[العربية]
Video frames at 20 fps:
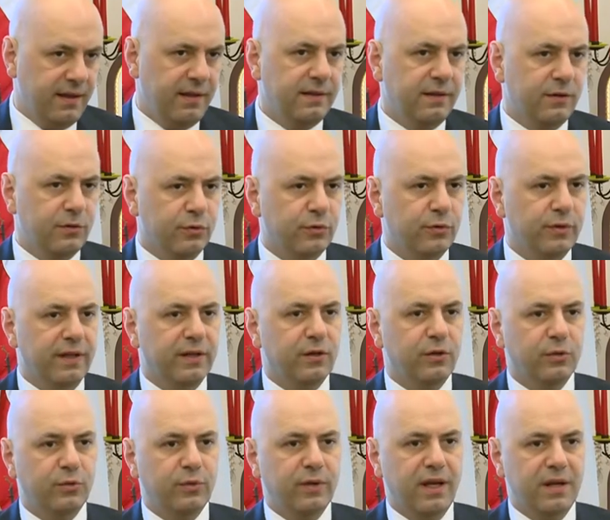أن يكون هناك
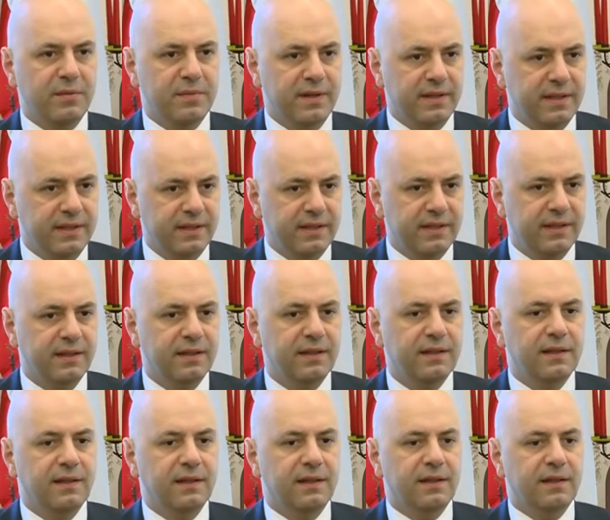حلول عملية
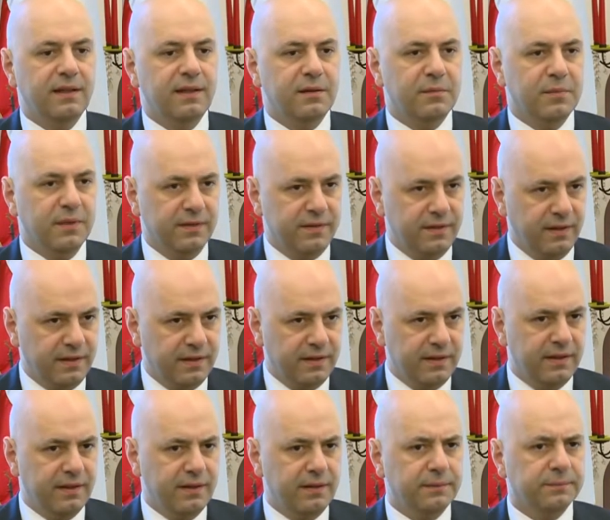آه،
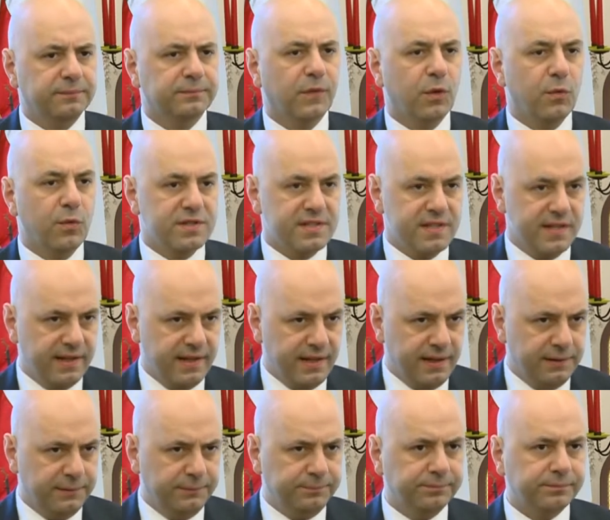منطقية
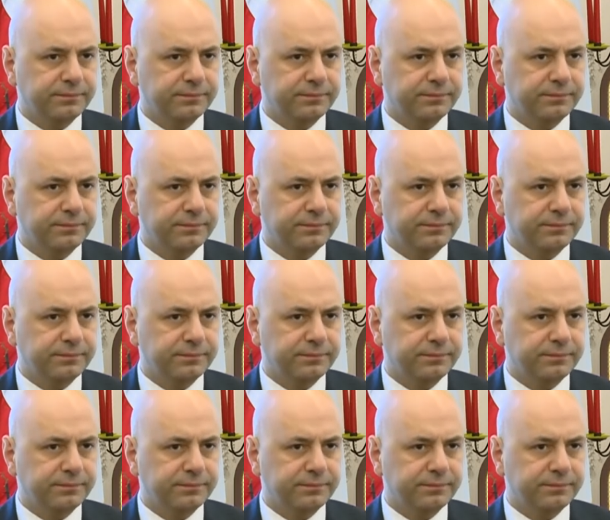وسريعة